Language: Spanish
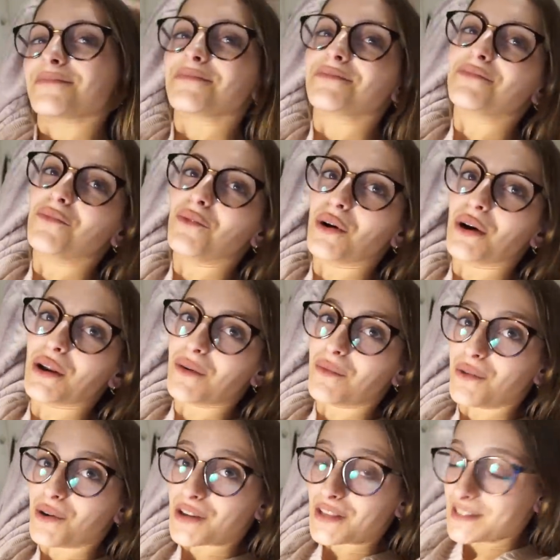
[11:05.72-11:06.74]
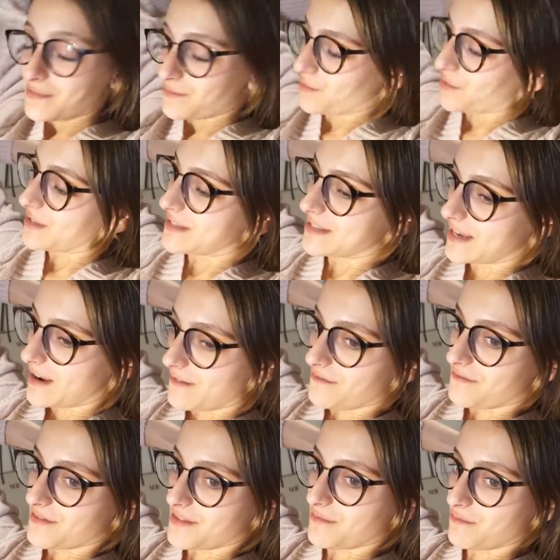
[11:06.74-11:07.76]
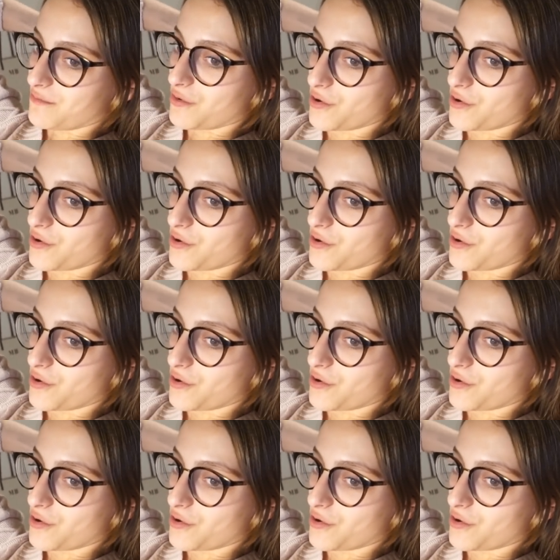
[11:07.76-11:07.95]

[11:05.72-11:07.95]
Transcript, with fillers: Bueno, amores, pues ya fin